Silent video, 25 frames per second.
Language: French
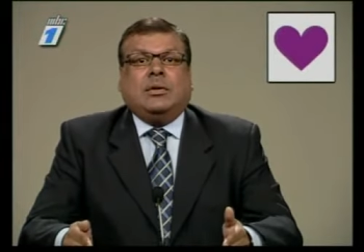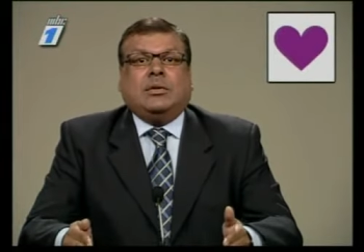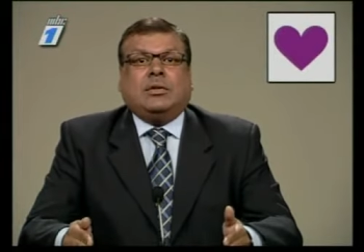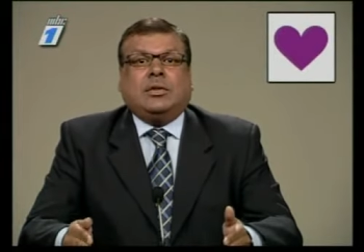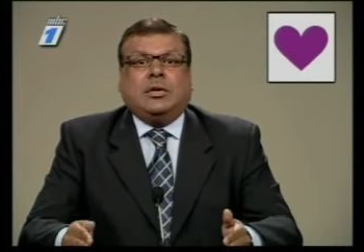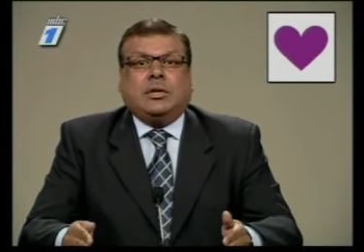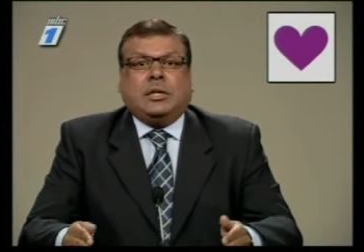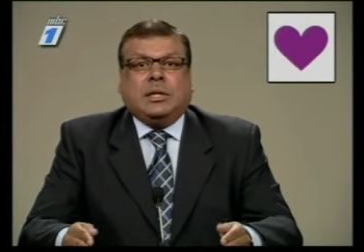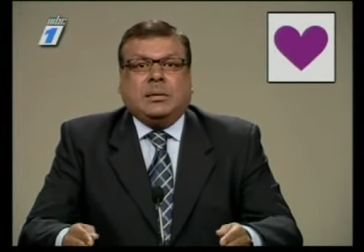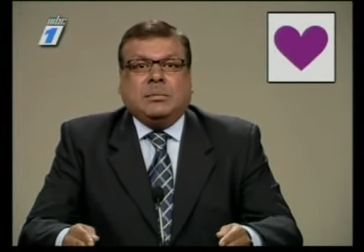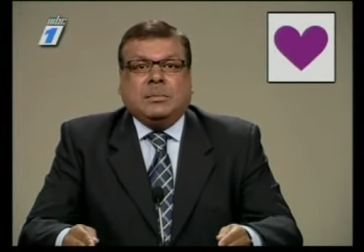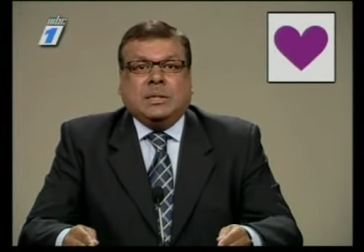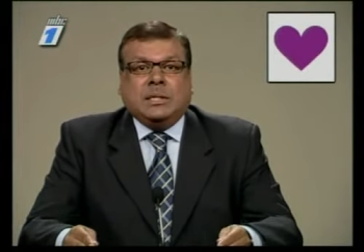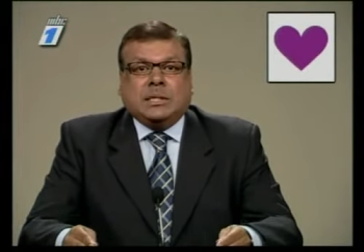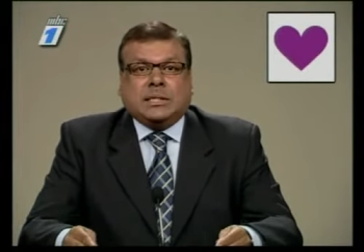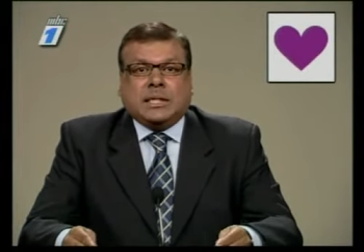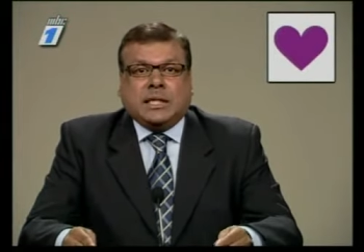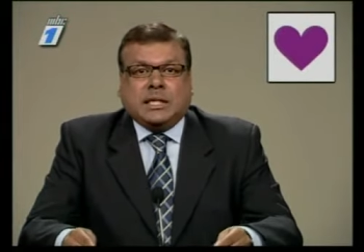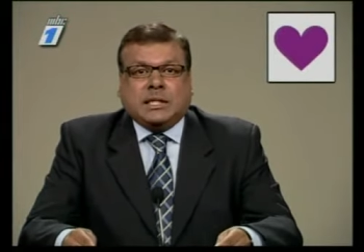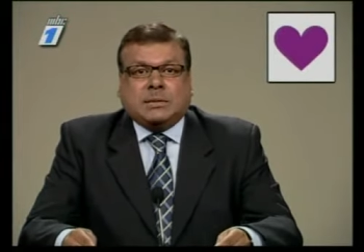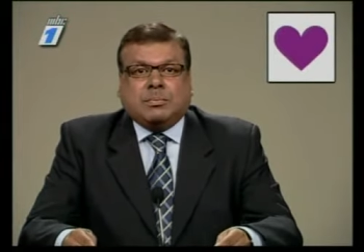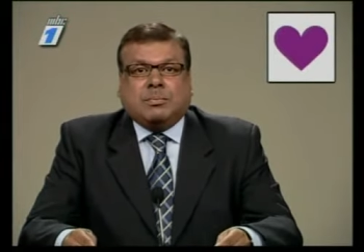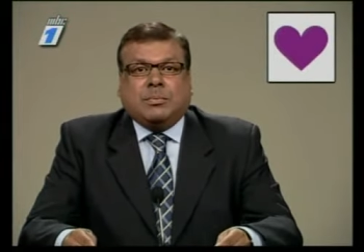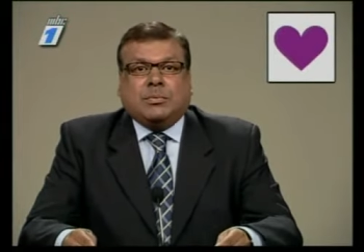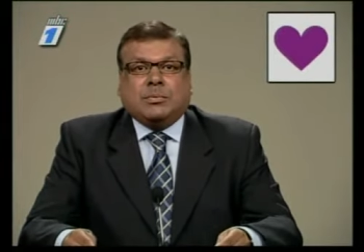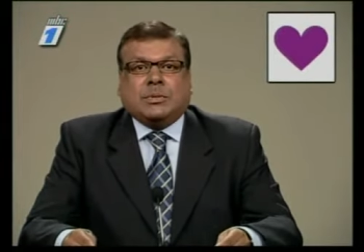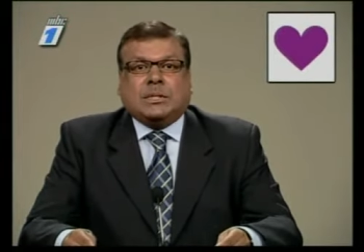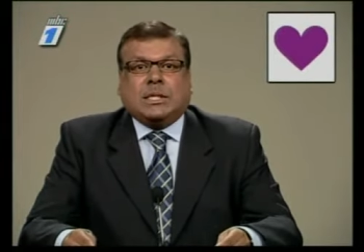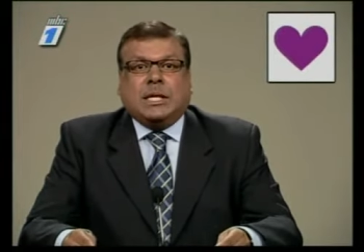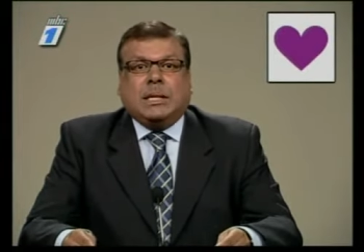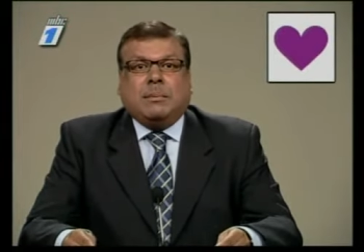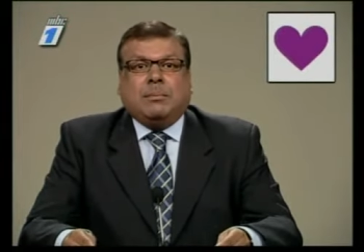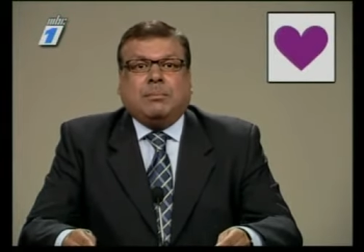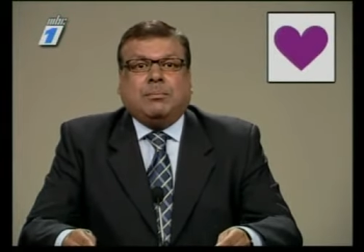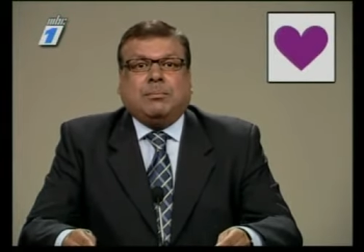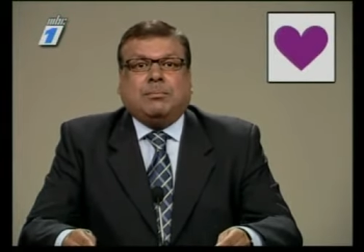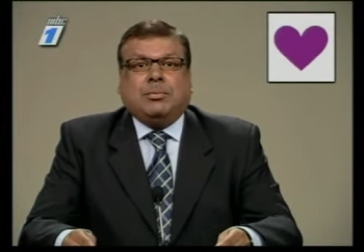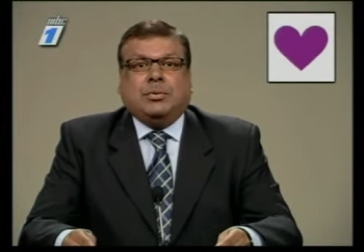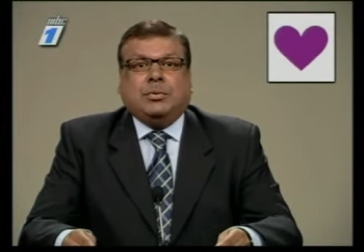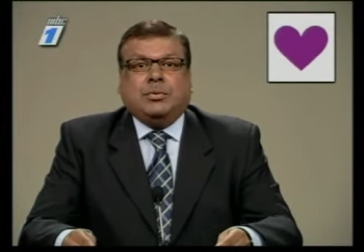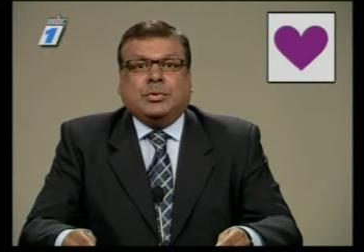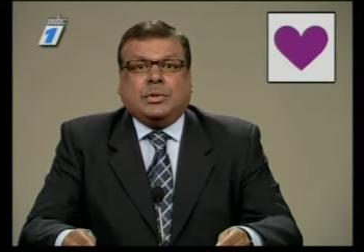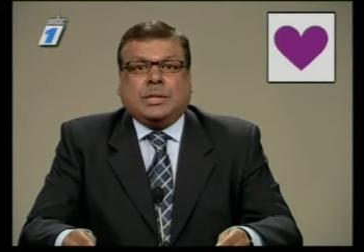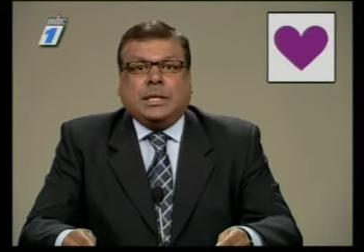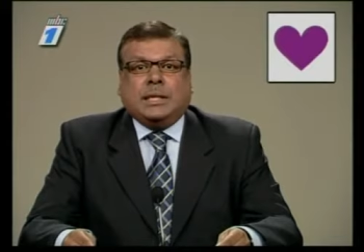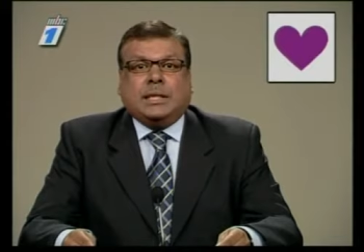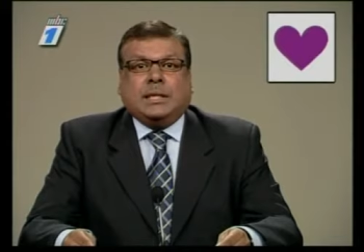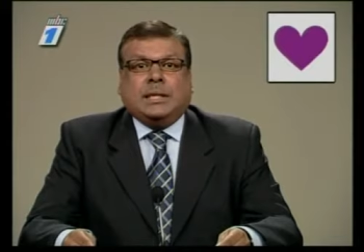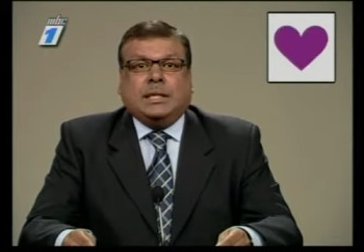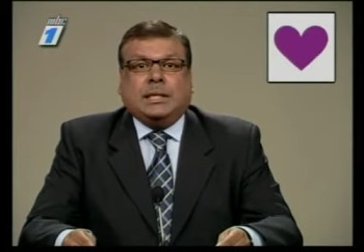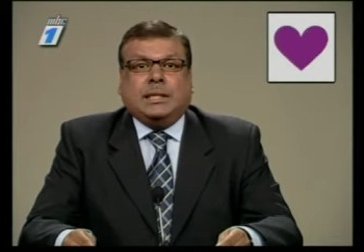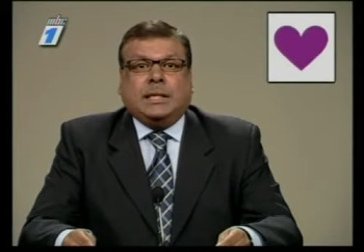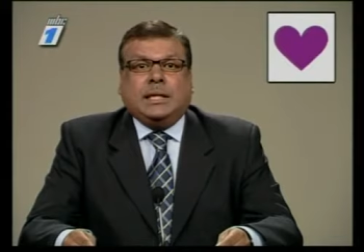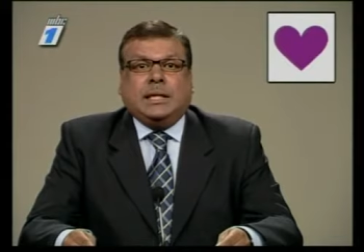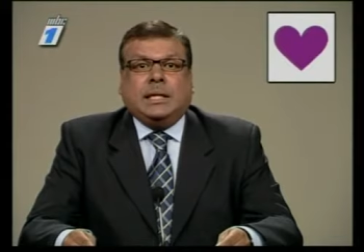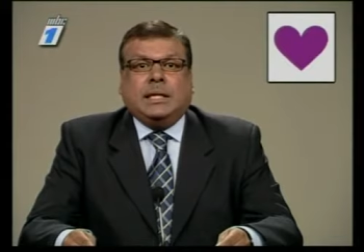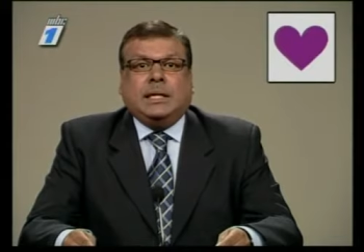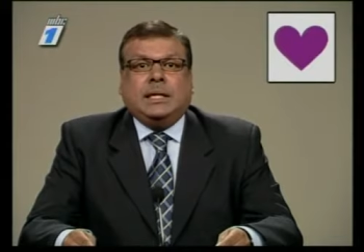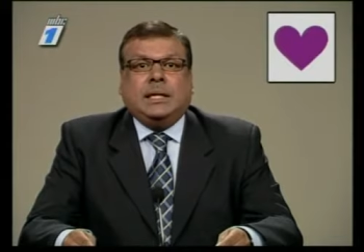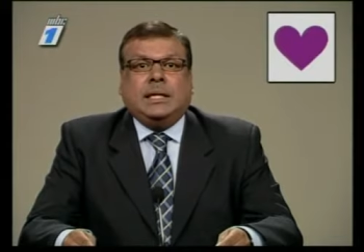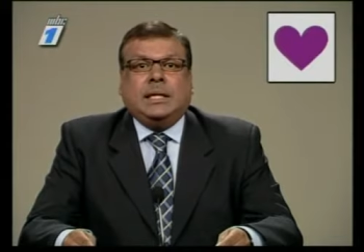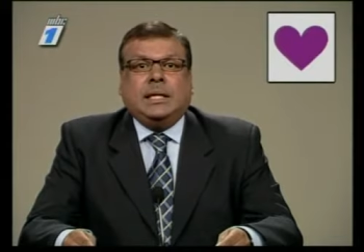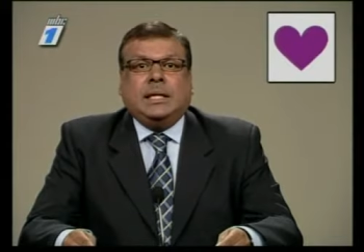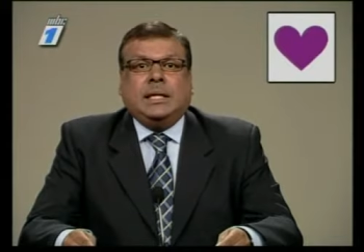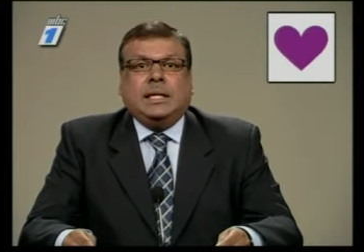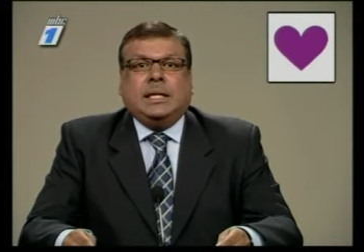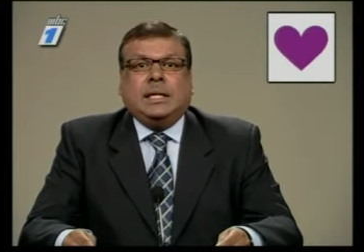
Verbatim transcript: en tant que ministre responsable pour nos sécurités,